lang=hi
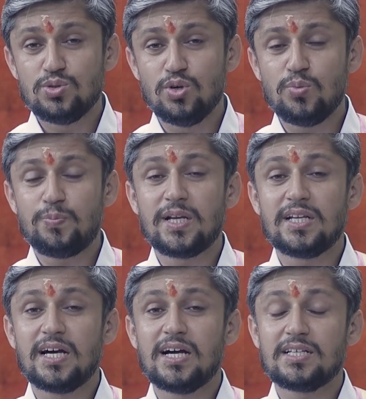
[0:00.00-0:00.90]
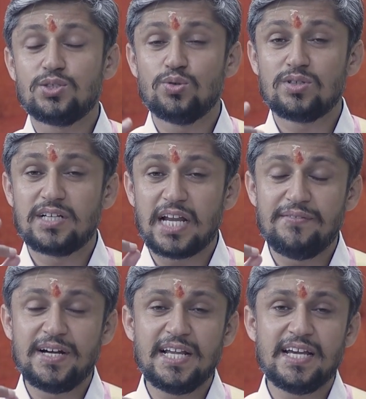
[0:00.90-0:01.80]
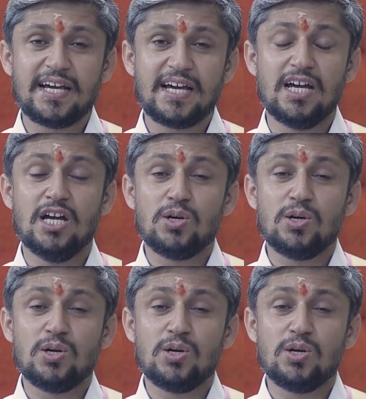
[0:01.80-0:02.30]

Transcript: जो पन्ना जो ग्रेविटी है